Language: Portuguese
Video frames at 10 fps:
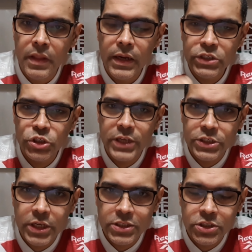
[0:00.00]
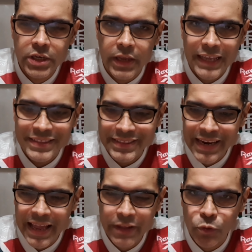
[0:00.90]
Antes da gente
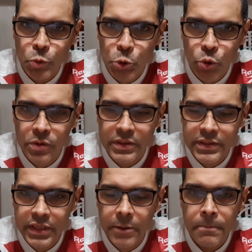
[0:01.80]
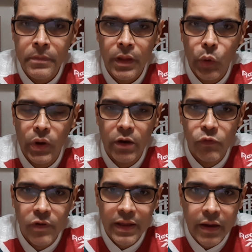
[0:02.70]
entrar no jogo em si, eu quero,
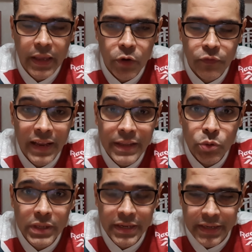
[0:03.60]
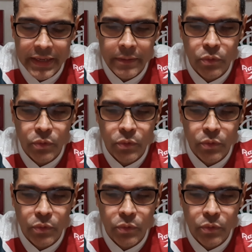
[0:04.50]
fa quero falar do Nenê.